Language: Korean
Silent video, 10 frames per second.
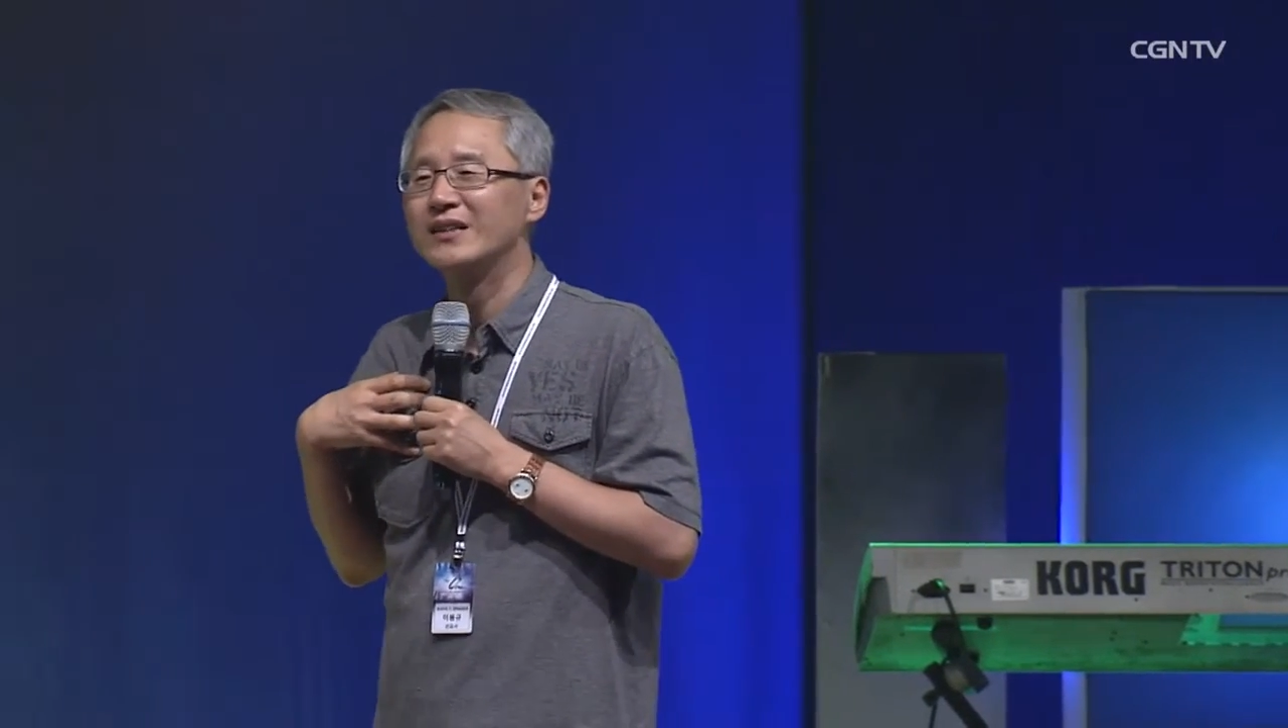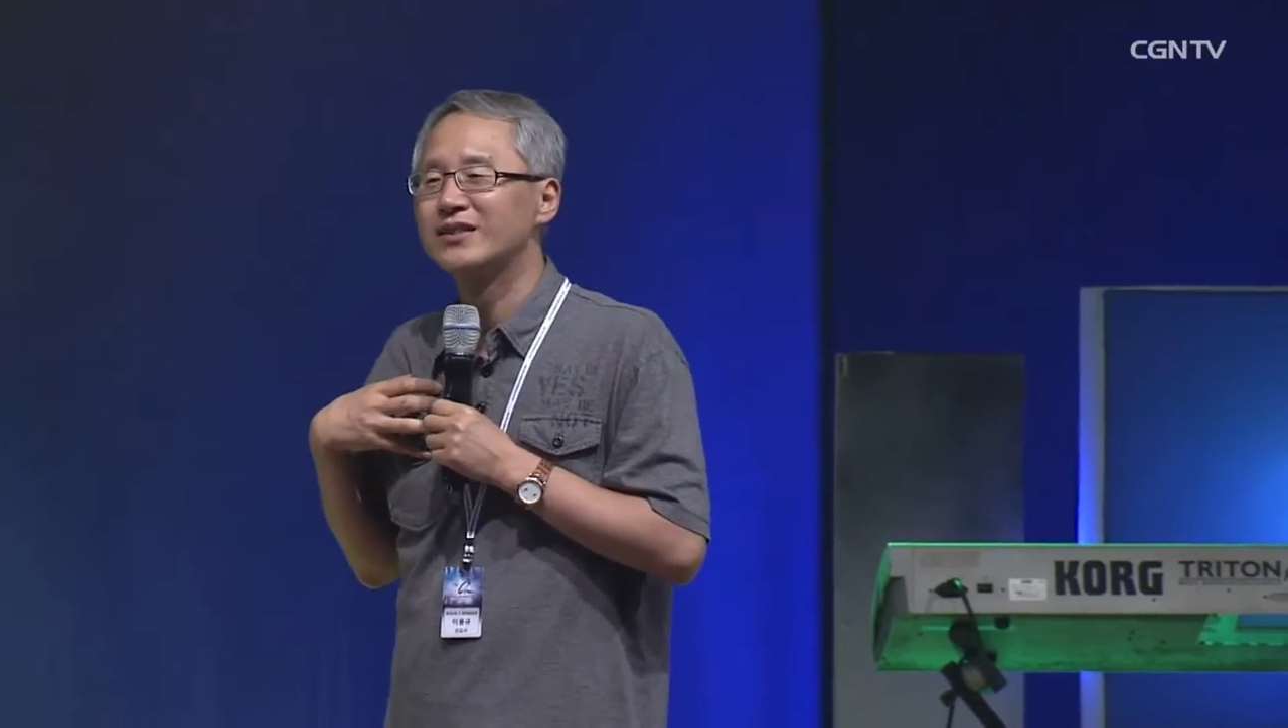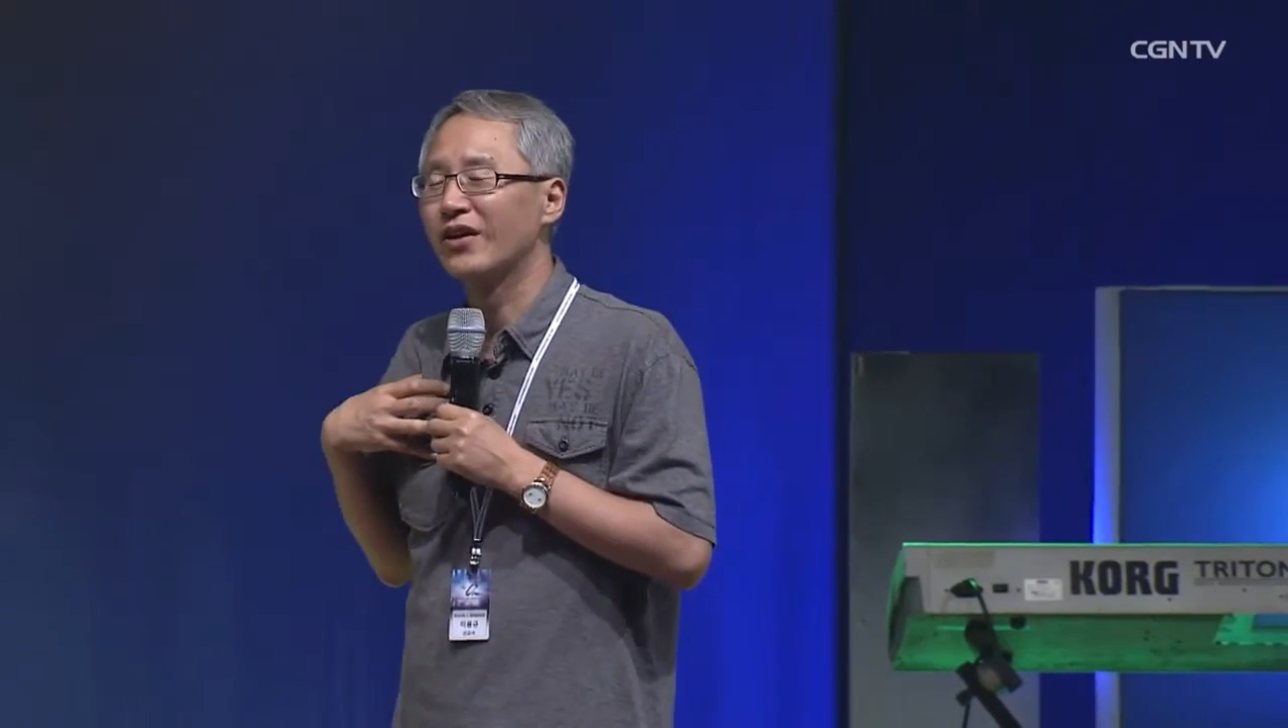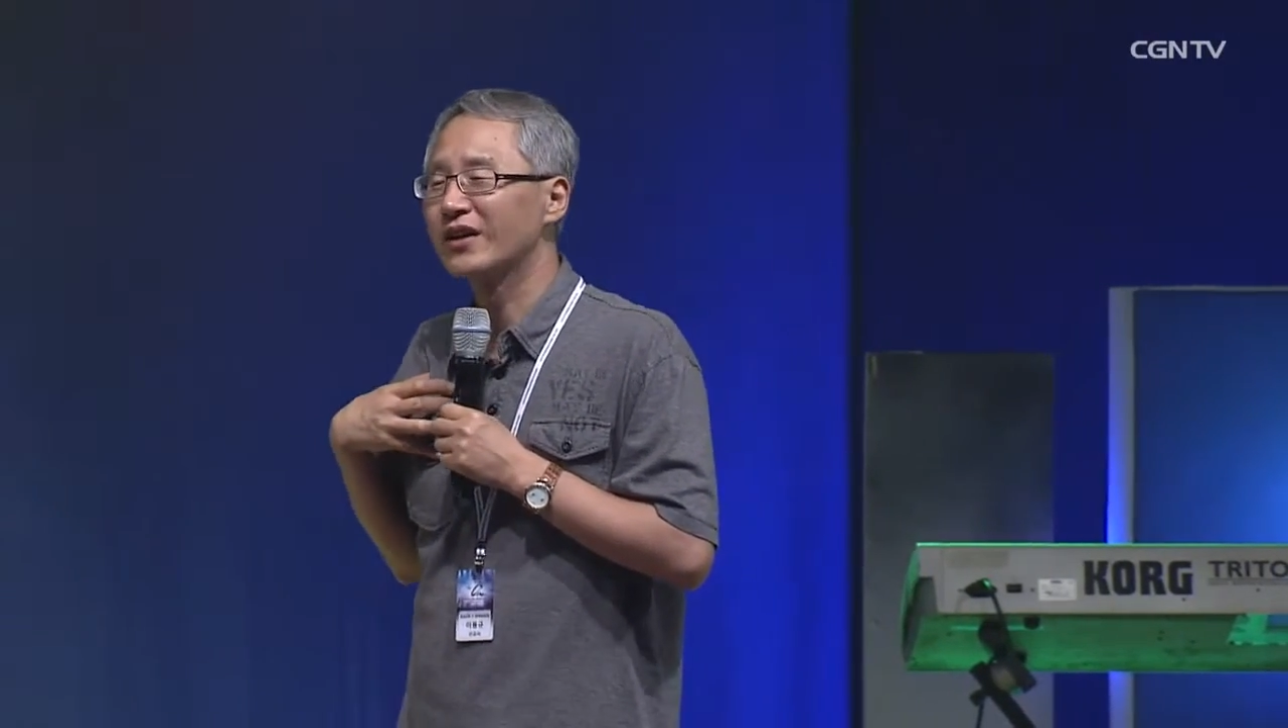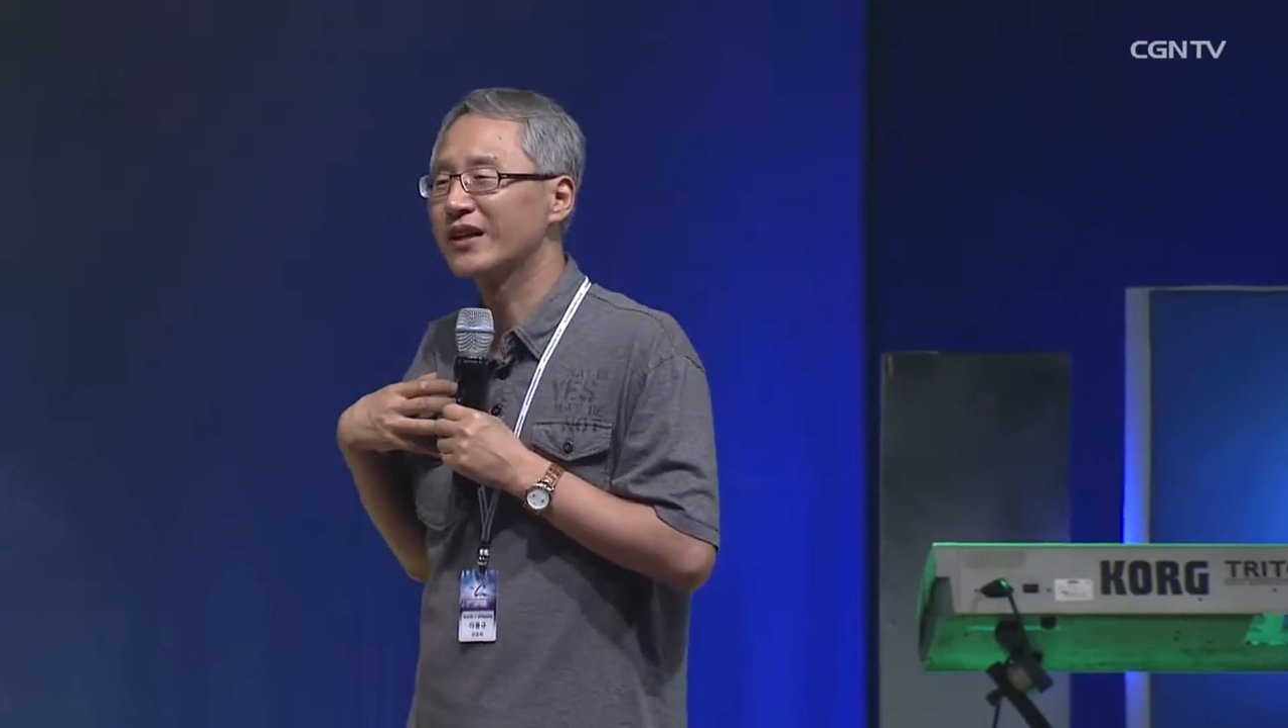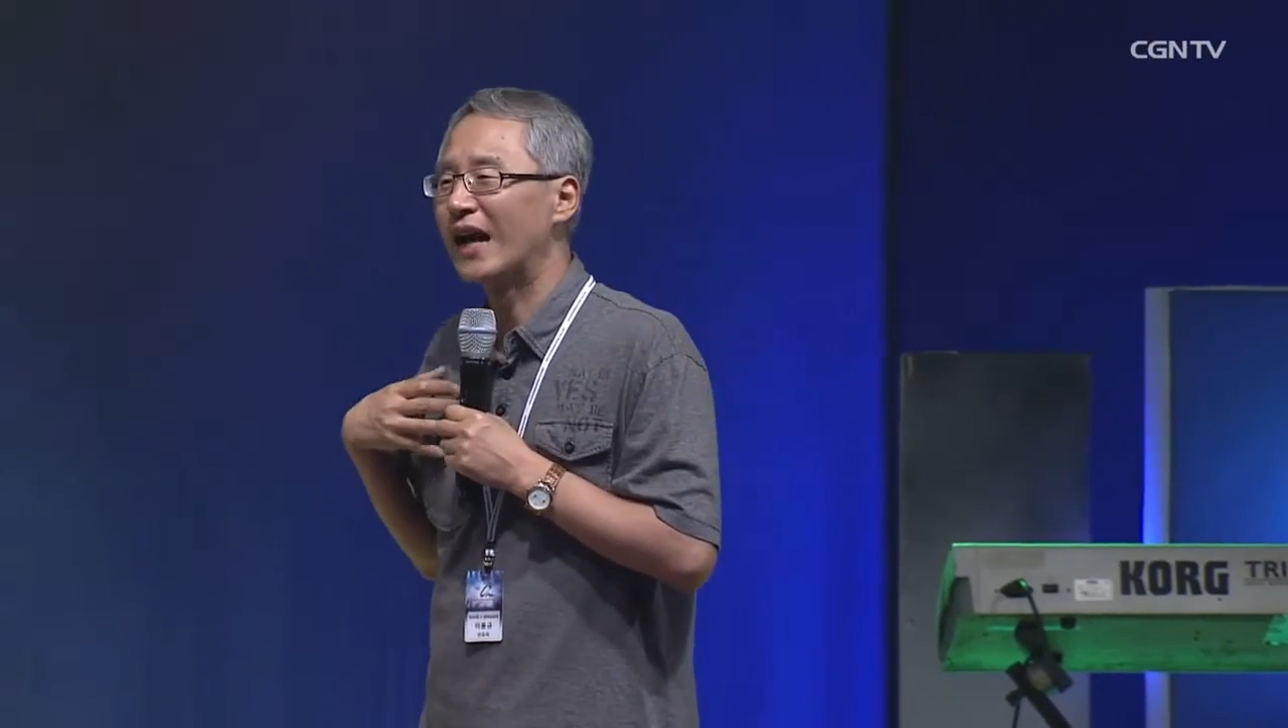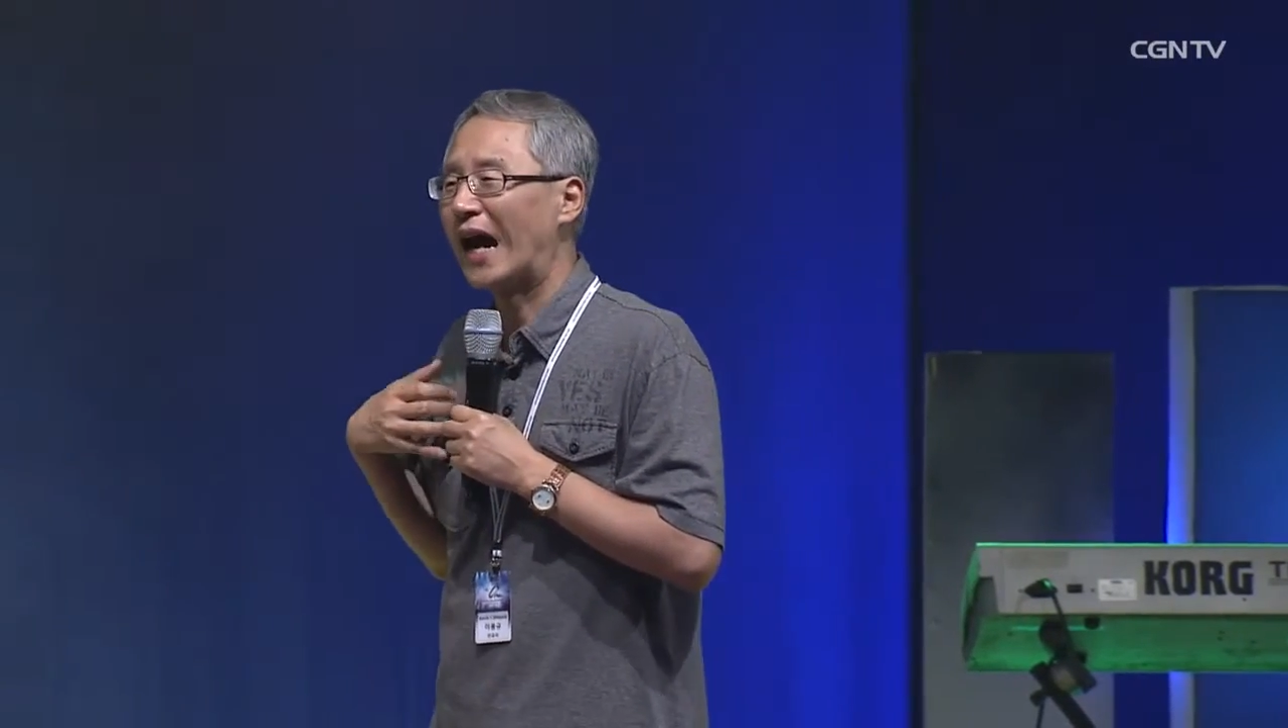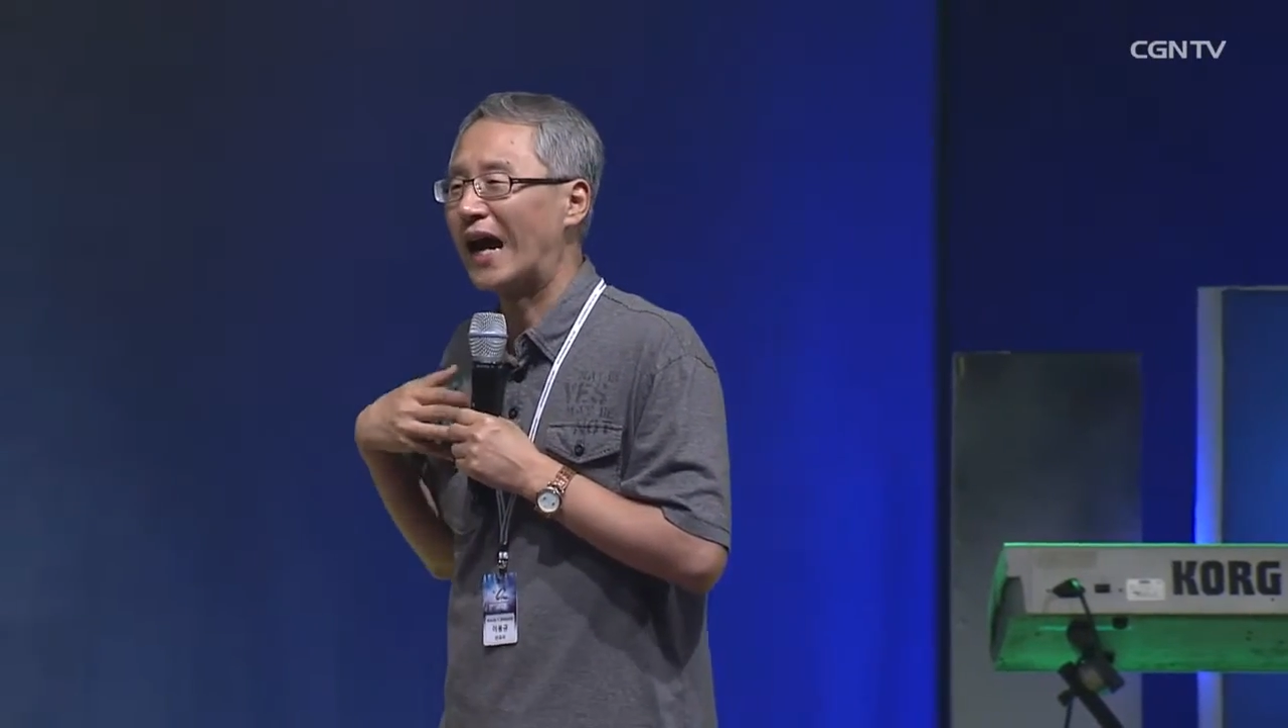저희